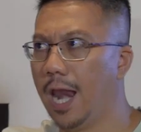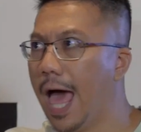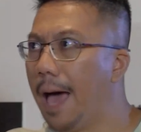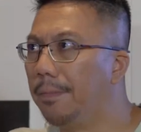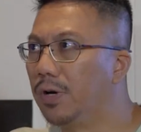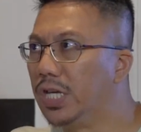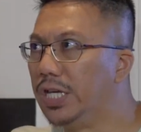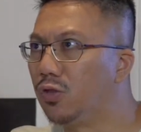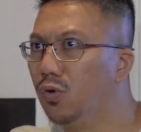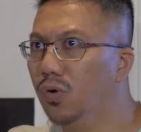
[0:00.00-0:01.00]
Lah
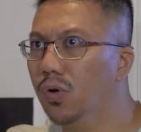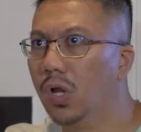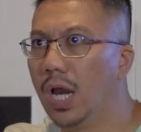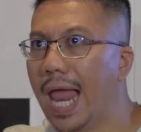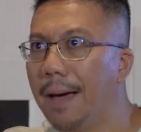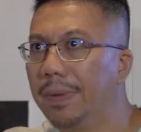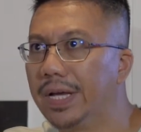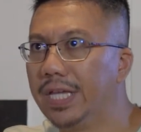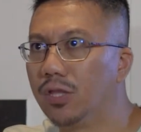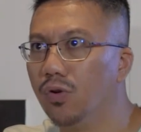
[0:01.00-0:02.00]
begitu, lah
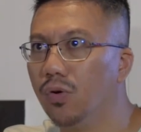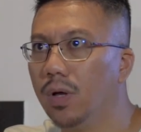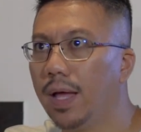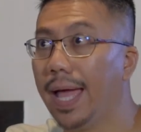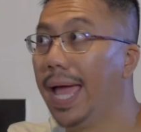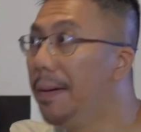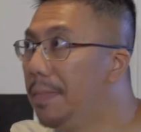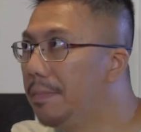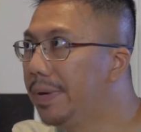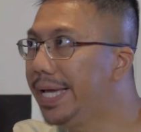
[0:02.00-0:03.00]
begitu.
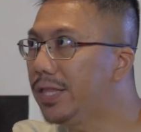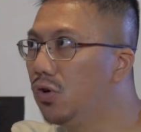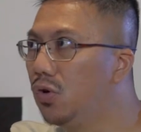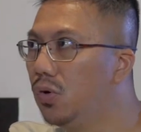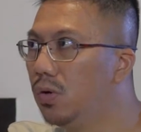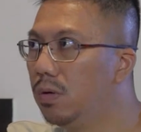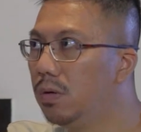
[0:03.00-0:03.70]
Emang begitu.